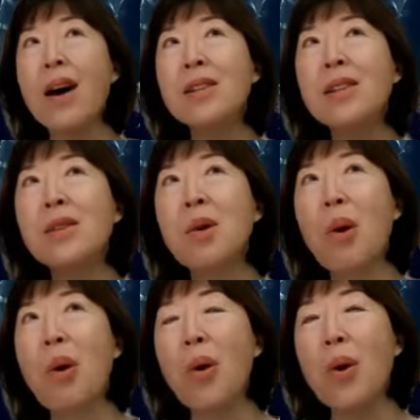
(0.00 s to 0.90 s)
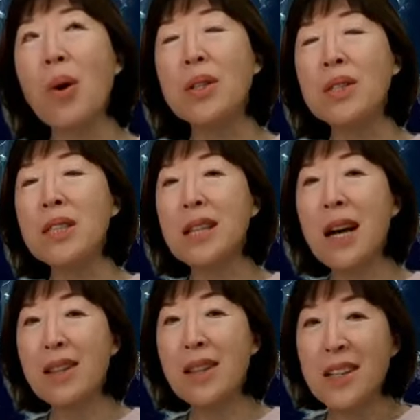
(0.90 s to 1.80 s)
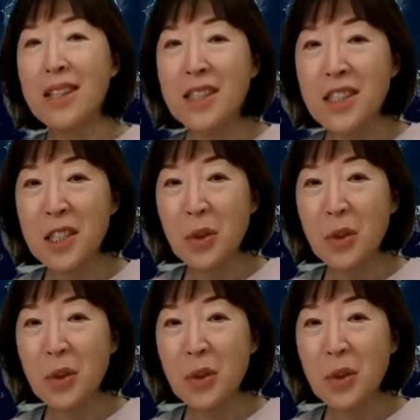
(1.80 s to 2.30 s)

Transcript: 아야흐로 지난